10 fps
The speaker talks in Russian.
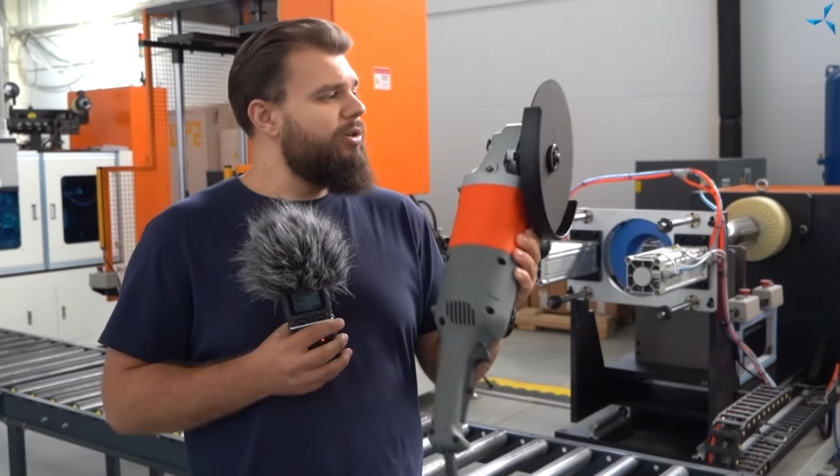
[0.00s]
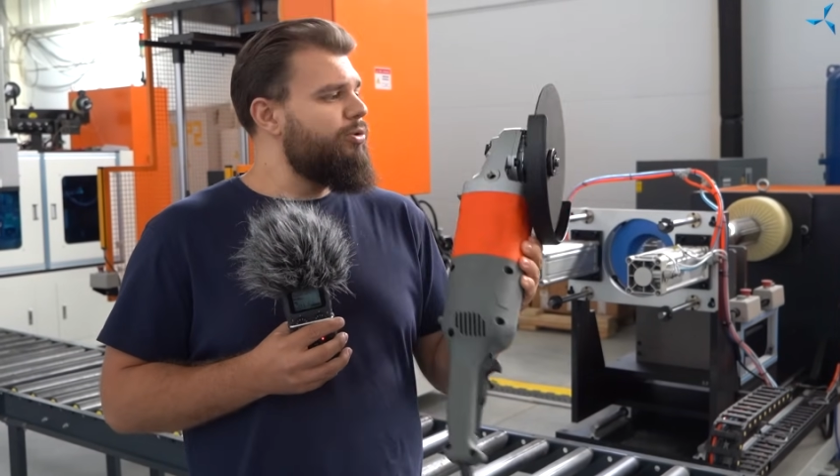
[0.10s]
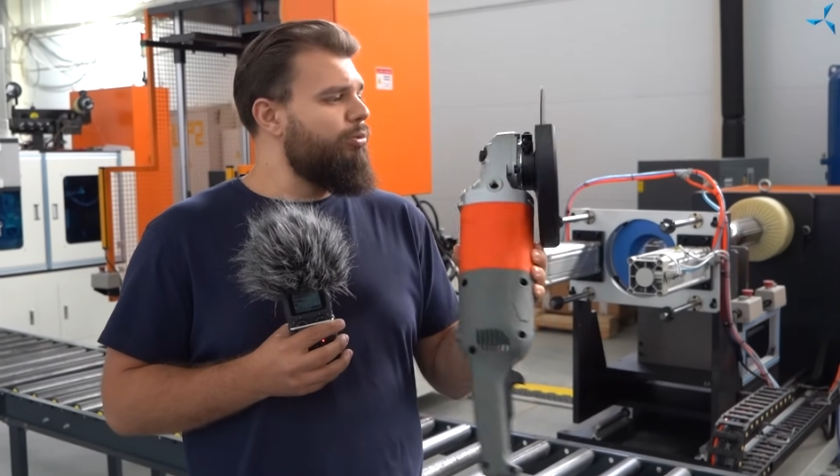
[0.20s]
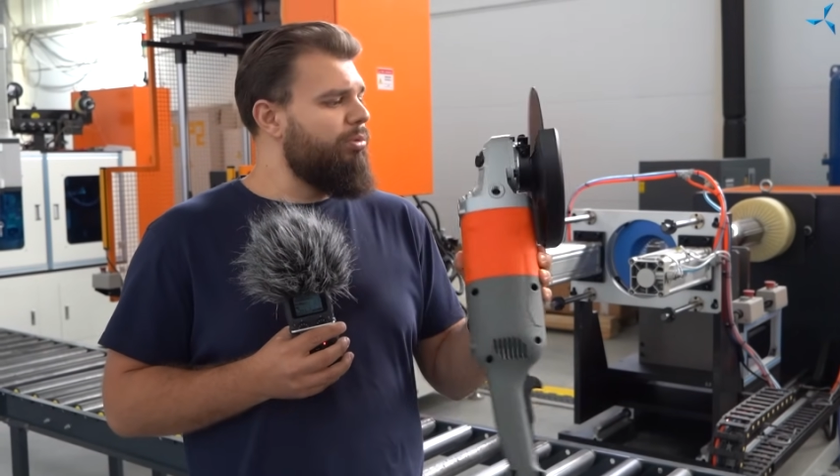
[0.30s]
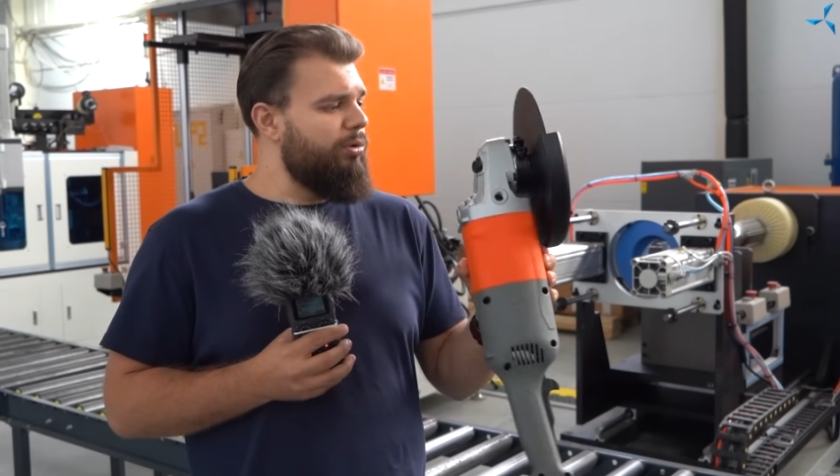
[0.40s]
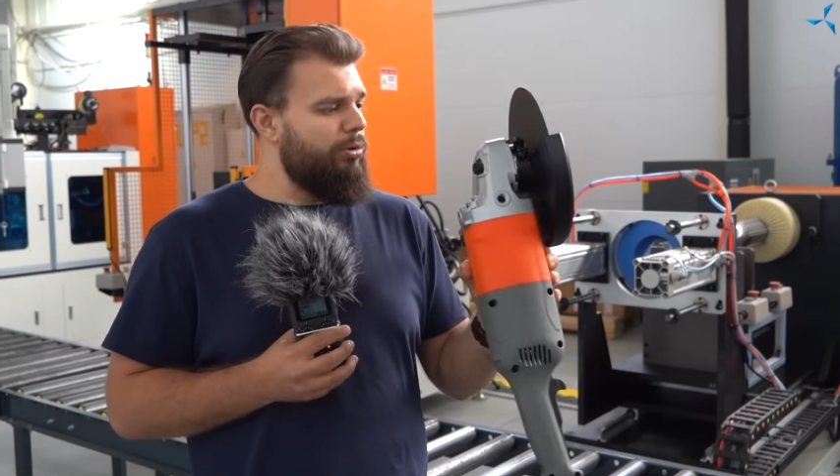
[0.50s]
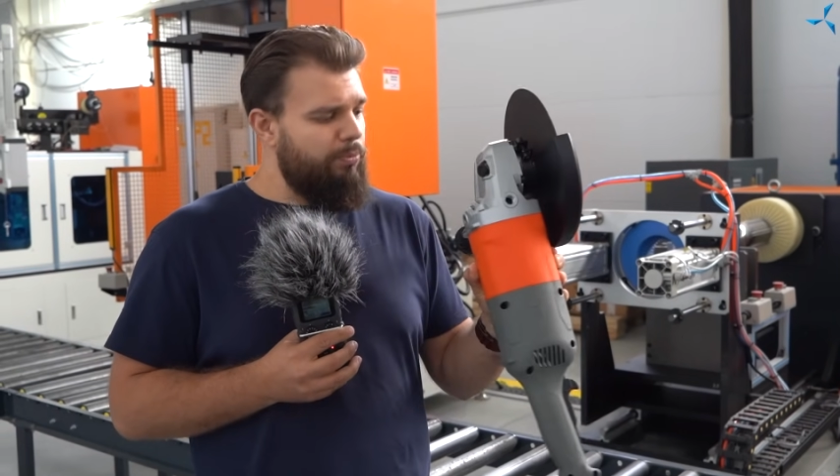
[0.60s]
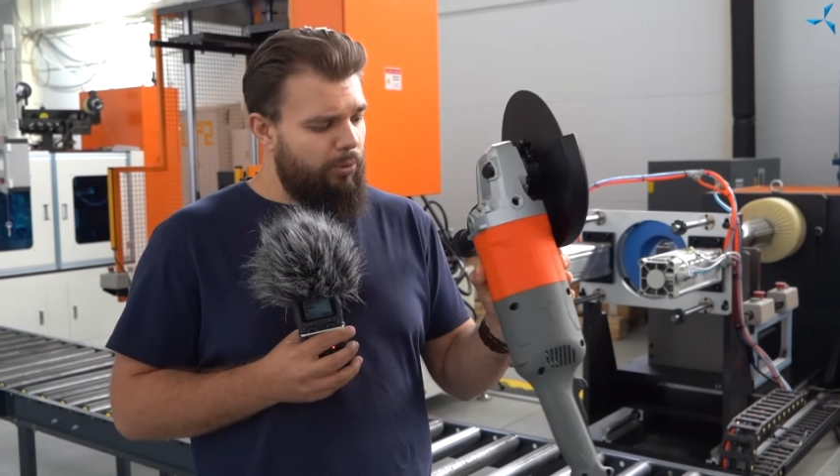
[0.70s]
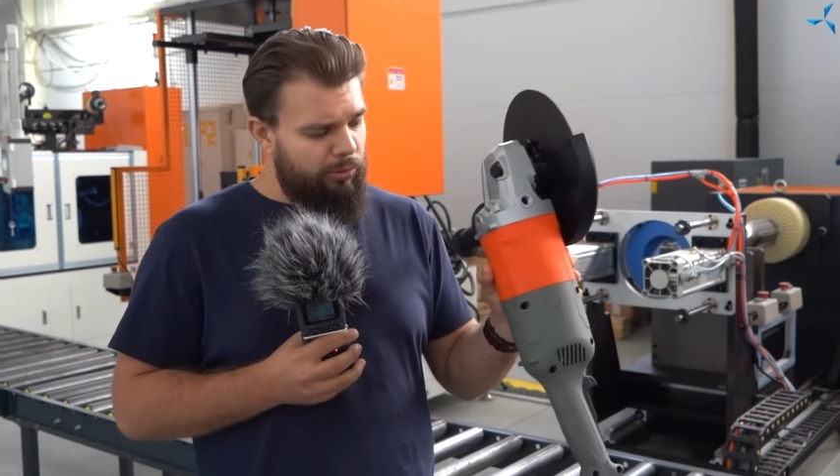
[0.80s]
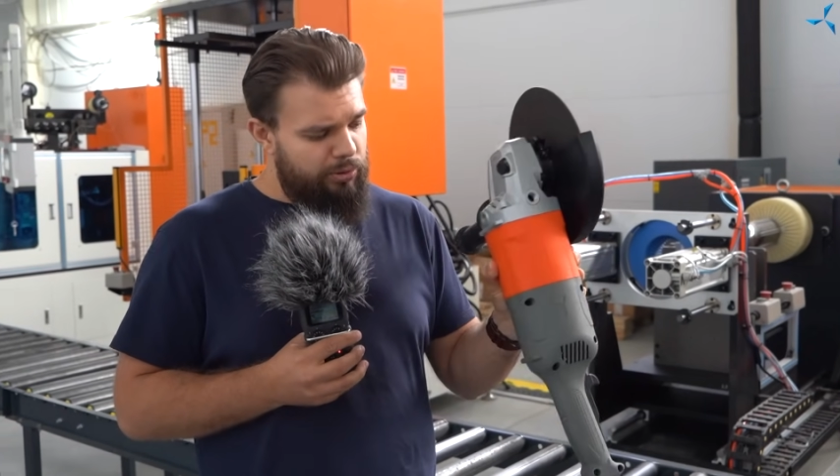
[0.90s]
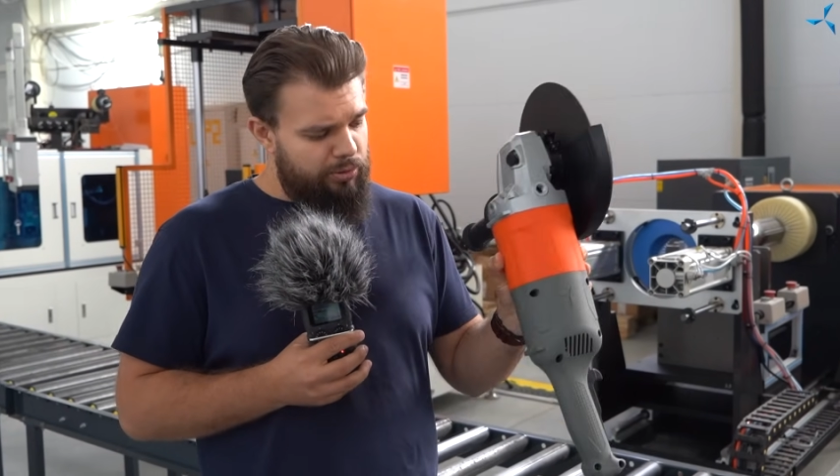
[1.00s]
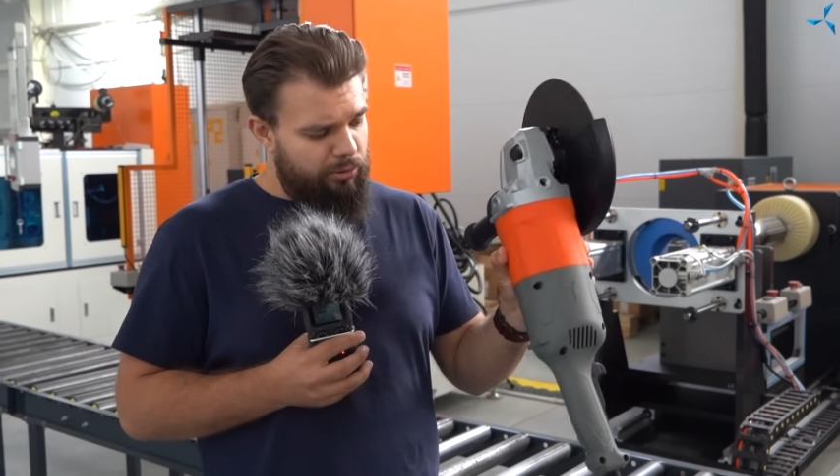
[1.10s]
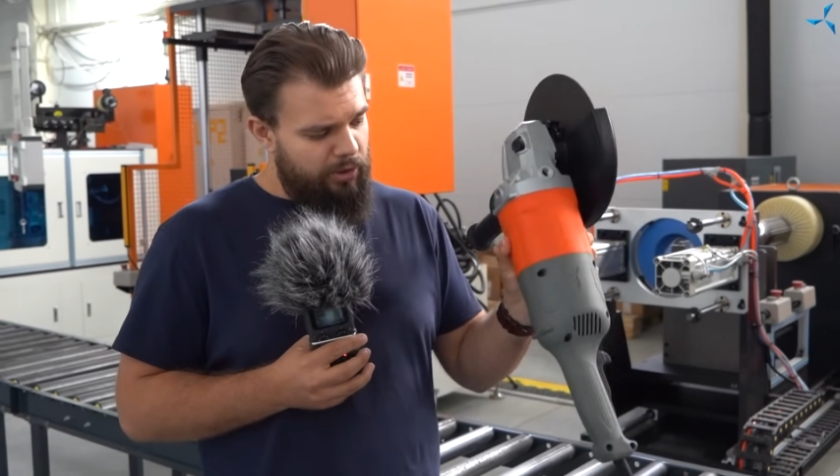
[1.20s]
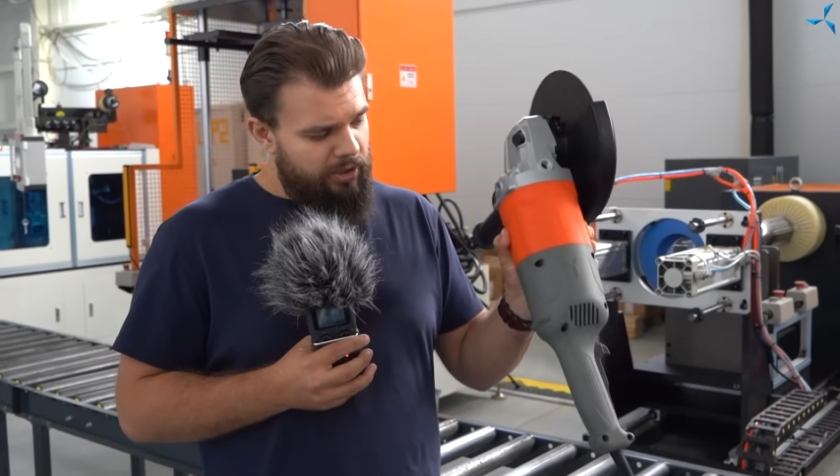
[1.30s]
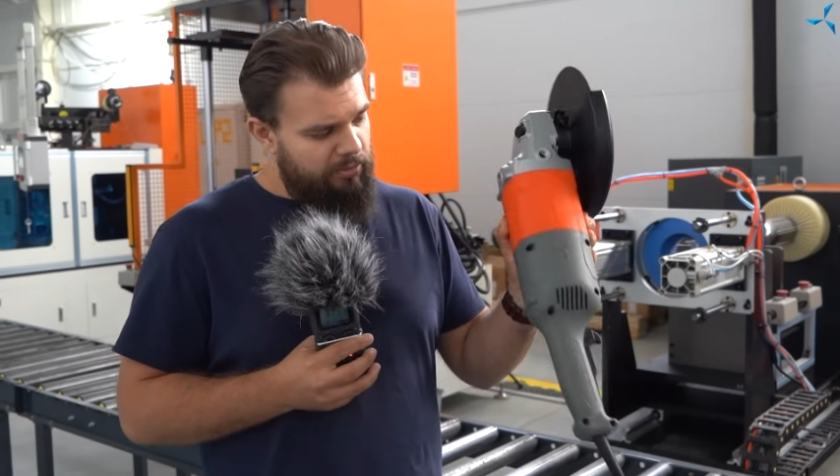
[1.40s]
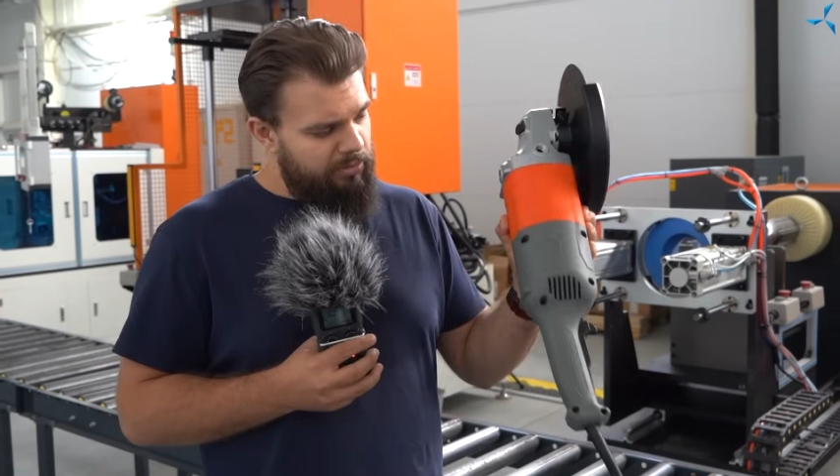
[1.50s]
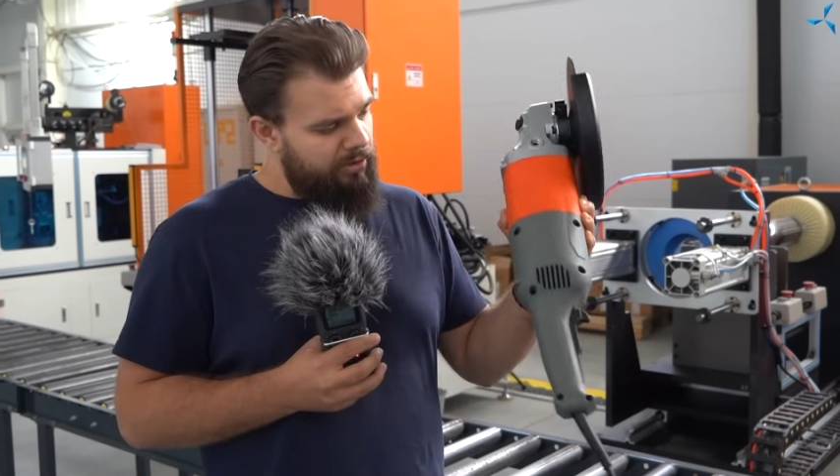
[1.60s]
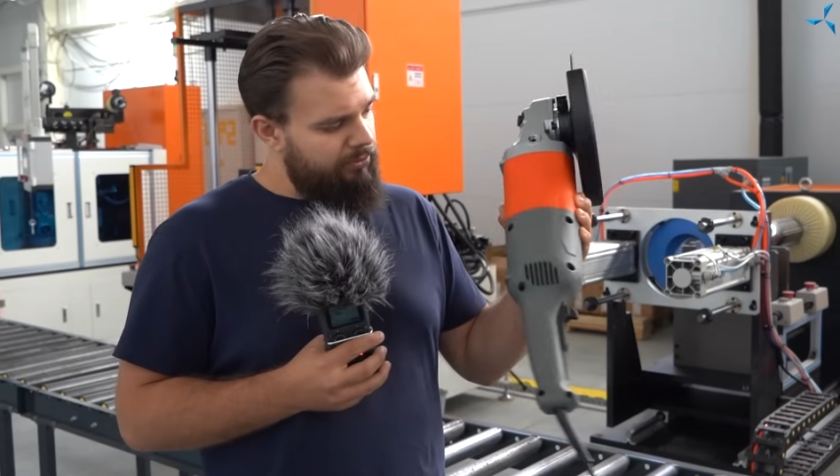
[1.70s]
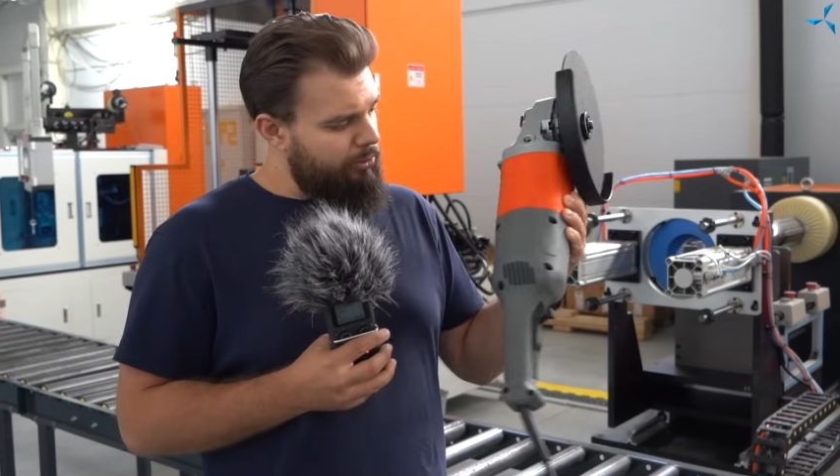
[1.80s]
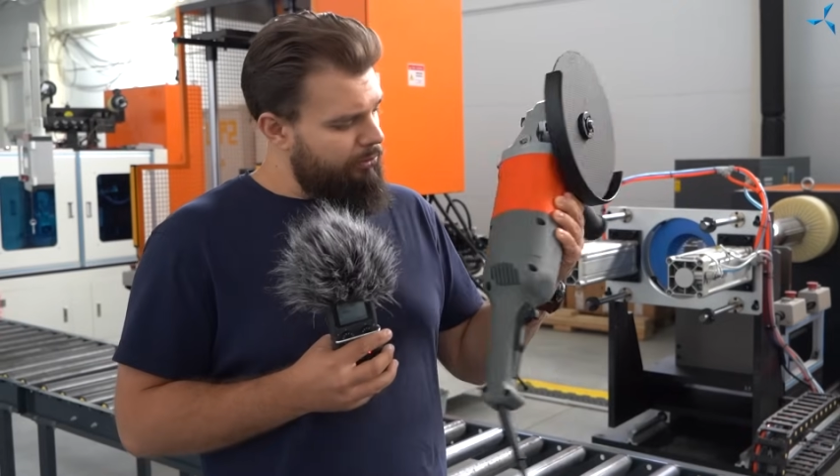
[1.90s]
собранную полностью
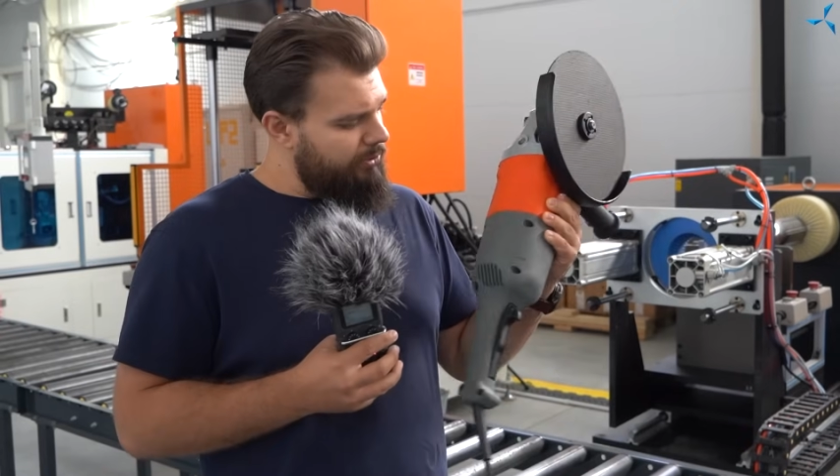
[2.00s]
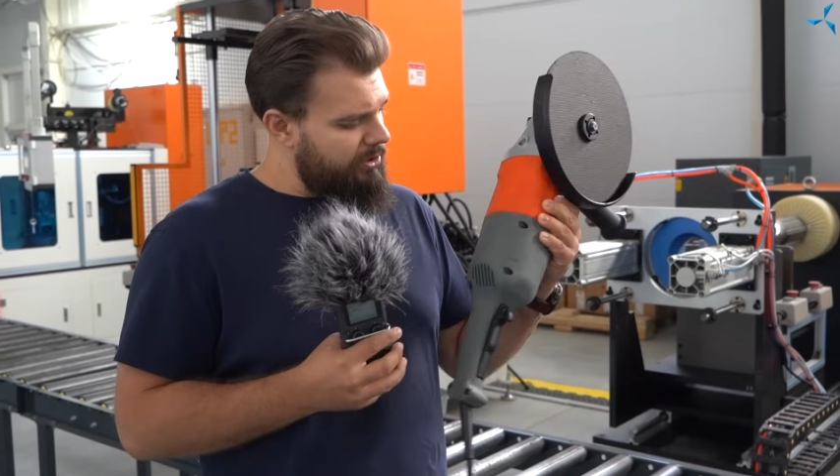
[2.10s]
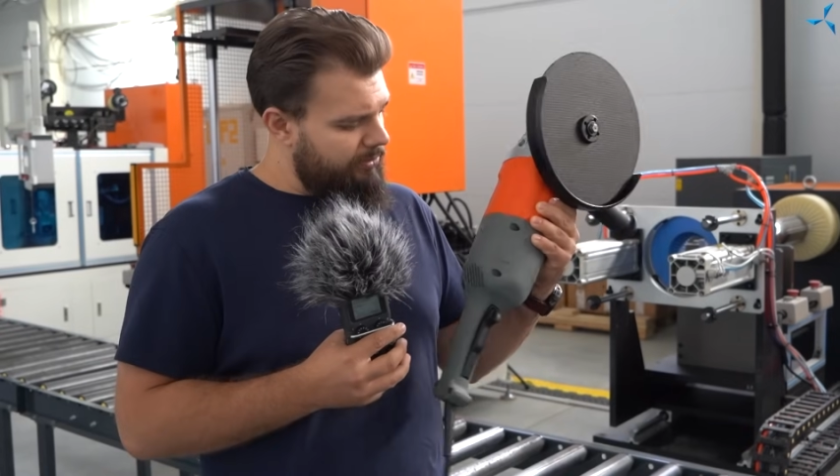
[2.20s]
именно в том виде,